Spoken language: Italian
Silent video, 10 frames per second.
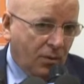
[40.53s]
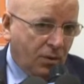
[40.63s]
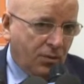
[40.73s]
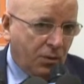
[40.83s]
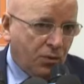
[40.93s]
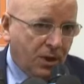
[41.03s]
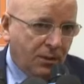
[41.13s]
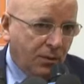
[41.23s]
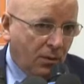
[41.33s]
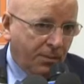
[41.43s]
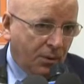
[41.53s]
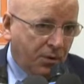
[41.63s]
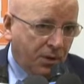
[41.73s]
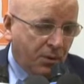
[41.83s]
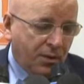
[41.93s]
Questo progetto, il
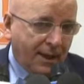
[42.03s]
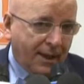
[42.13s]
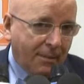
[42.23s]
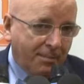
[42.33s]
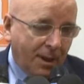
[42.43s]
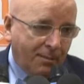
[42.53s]
progetto Startup,